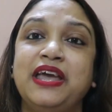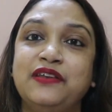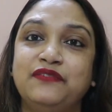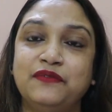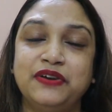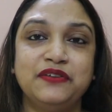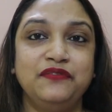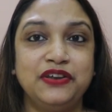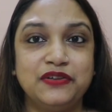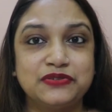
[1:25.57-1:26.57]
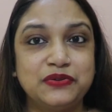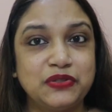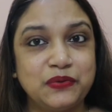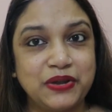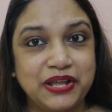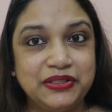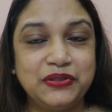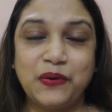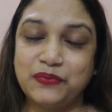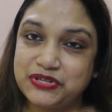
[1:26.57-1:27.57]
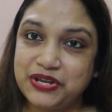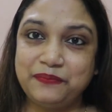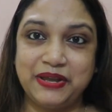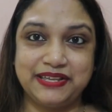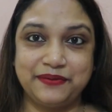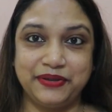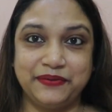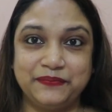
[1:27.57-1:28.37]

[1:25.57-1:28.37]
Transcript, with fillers: ইনফরমেটিভ গুলো তোমরা কিন্তু অবশ্যই পেয়ে যাবে